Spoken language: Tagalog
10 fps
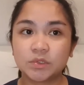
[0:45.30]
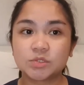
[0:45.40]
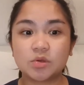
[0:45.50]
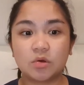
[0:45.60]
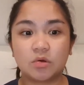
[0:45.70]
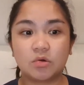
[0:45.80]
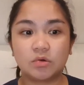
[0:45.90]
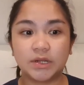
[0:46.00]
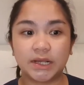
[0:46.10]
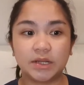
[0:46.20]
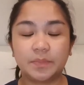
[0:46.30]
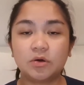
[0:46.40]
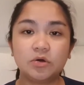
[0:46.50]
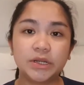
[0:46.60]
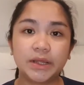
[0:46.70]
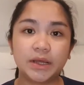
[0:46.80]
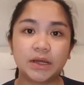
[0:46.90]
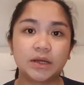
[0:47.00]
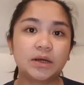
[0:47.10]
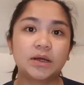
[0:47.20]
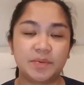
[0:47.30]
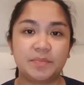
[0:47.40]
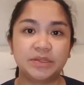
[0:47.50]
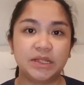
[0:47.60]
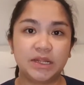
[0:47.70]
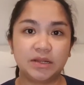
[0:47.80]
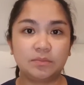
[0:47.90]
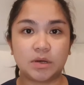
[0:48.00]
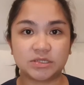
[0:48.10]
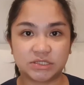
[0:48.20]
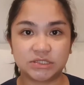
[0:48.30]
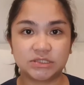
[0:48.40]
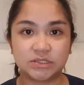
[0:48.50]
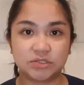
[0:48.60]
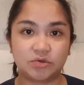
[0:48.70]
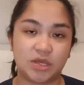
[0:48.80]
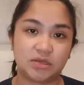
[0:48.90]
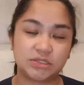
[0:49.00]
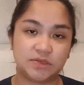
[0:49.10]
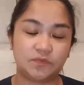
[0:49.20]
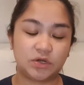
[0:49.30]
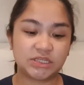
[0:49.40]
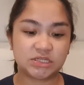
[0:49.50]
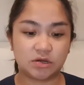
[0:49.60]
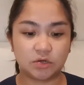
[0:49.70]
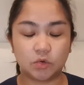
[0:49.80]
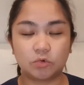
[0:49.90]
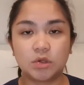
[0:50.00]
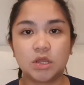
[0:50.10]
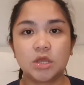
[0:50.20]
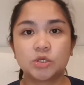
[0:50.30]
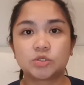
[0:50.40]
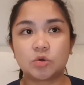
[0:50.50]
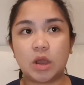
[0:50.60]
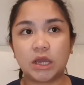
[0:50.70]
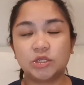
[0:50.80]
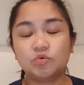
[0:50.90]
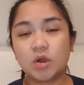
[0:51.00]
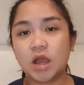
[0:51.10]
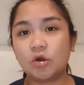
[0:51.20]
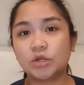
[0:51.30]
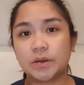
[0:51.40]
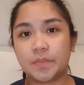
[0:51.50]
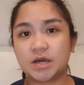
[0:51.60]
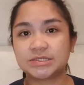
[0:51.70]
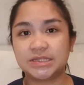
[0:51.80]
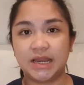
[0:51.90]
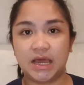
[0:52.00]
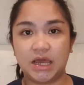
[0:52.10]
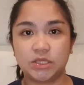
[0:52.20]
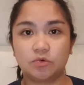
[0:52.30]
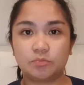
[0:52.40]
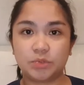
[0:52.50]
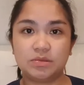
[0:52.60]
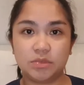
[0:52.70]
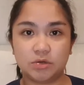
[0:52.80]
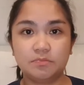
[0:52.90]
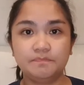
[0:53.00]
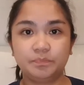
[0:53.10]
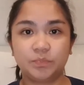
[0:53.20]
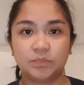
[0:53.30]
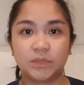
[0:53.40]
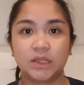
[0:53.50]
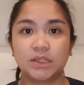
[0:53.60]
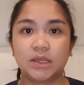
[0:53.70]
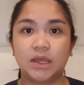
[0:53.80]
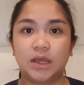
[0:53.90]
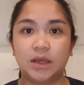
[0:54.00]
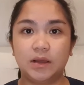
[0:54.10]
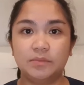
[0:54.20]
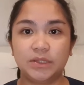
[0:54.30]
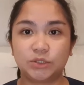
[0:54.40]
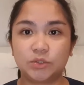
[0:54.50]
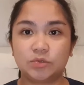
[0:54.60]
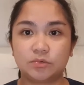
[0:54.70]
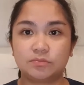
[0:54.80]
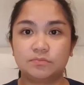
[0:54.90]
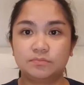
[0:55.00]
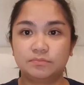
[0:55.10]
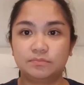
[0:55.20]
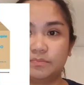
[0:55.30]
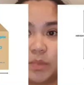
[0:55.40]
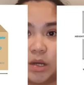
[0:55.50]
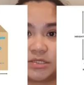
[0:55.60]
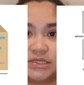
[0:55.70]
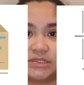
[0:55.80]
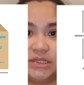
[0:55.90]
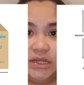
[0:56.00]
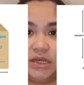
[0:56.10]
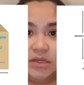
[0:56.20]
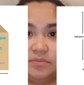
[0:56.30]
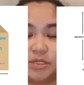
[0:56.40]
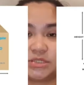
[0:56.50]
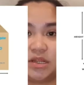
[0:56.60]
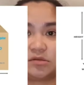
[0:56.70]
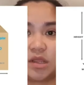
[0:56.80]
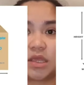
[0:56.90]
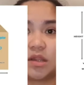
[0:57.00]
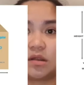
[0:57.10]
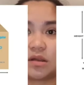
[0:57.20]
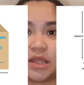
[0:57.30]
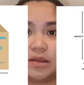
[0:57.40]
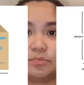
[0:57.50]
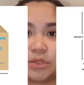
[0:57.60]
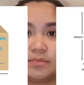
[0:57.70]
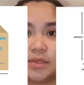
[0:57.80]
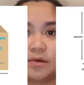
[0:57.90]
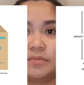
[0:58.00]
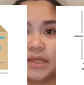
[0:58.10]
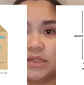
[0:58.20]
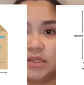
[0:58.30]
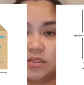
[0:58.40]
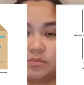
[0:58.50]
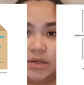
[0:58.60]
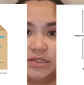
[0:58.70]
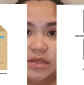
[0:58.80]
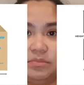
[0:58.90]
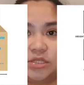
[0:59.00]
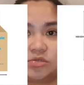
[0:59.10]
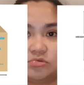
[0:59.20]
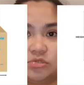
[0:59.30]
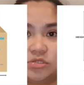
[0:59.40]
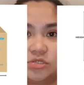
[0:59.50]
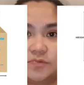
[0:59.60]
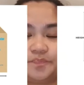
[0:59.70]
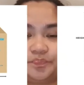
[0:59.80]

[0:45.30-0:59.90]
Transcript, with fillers: So, naghanap ako ng papadala ng boxes. So, yeah, si Forex Cargo. So, ang kinuha ko na box nila ay yung premium. Um, ito yung boxes nila. Meron silang regular and premium and yan yung mga dimensions.